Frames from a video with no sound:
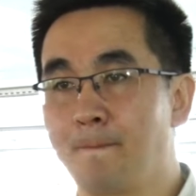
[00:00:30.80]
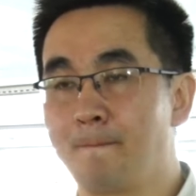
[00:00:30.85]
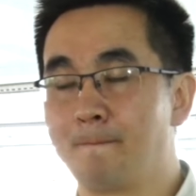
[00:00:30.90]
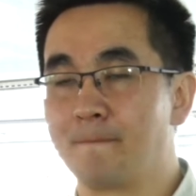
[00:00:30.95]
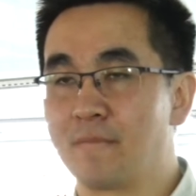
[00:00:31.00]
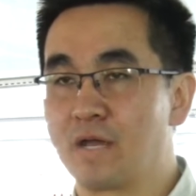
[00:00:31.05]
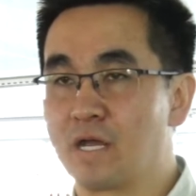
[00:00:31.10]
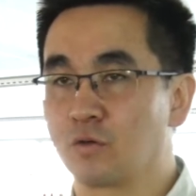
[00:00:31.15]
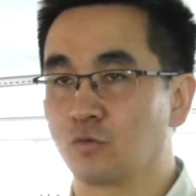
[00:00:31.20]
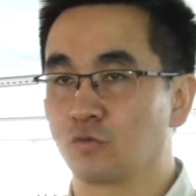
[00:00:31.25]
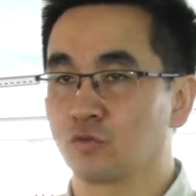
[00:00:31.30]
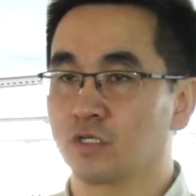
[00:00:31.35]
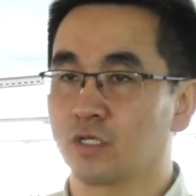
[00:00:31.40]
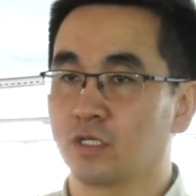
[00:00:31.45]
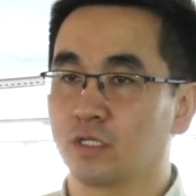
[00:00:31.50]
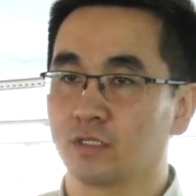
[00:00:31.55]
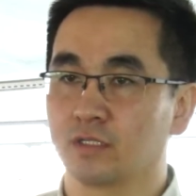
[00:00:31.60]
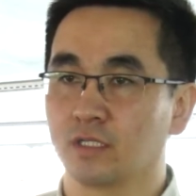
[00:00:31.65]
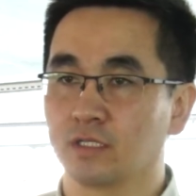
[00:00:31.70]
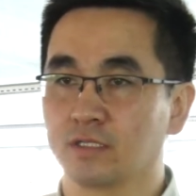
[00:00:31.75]
мы
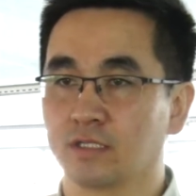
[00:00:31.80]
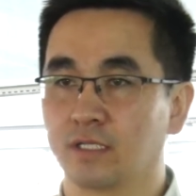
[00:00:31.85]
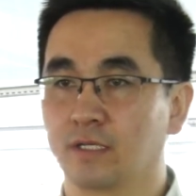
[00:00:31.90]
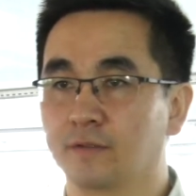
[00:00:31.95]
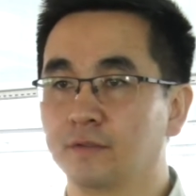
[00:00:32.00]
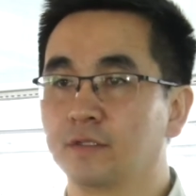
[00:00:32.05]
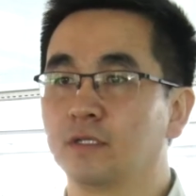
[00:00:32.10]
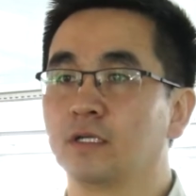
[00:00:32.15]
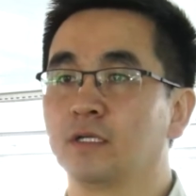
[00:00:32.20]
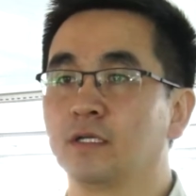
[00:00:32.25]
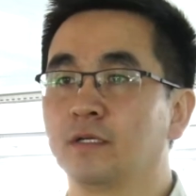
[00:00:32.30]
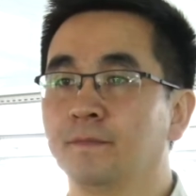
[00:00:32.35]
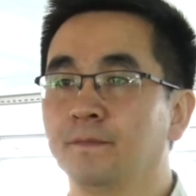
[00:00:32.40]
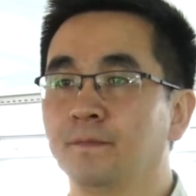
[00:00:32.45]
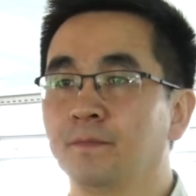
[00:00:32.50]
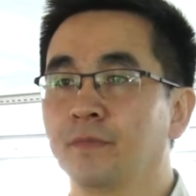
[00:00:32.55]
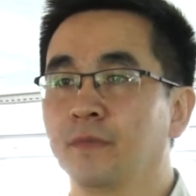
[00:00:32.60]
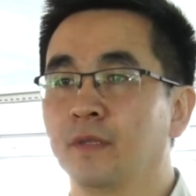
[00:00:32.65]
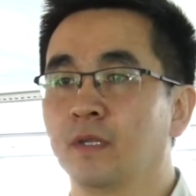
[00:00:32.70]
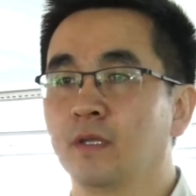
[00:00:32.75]
уже составили
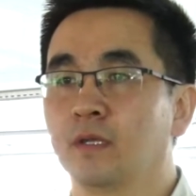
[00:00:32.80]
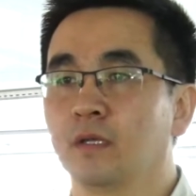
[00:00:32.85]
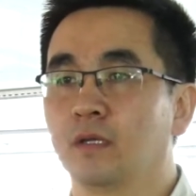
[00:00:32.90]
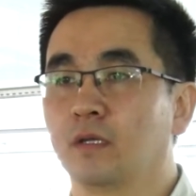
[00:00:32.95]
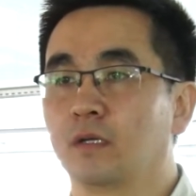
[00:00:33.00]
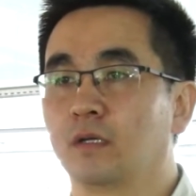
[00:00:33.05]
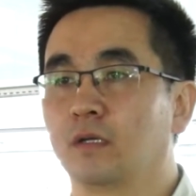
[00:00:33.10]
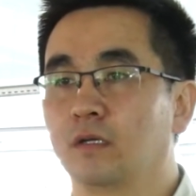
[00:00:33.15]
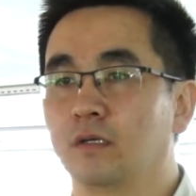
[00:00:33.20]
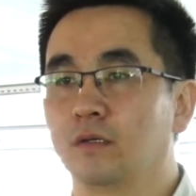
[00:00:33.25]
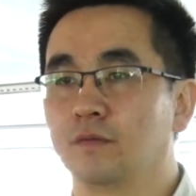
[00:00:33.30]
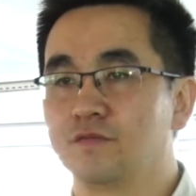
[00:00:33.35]
э,